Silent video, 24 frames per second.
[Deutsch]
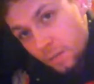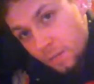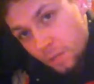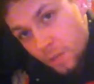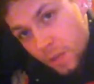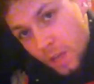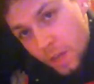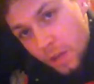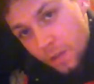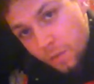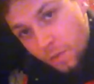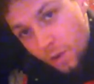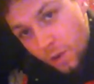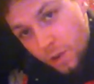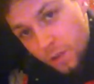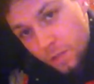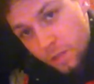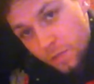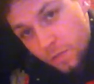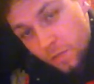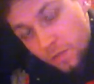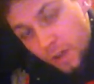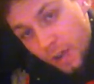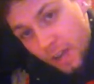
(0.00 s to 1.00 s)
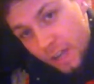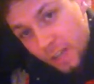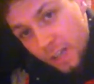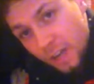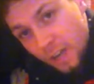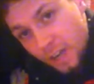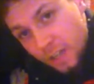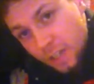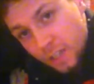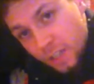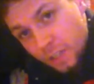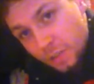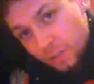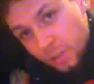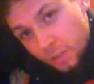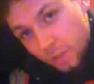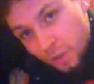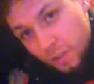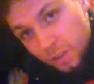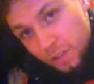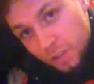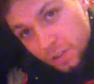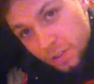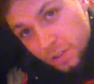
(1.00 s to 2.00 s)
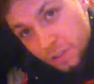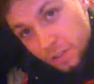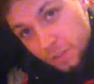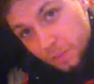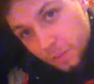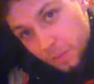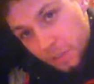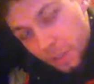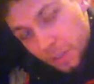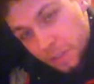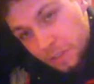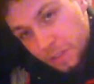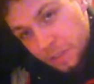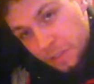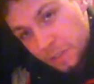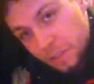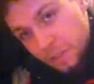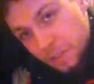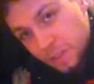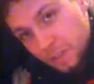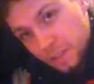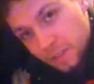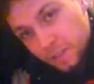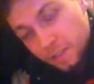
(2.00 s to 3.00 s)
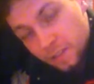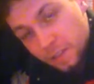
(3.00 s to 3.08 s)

wir wollen Freiheit, wir wollen Demokratie.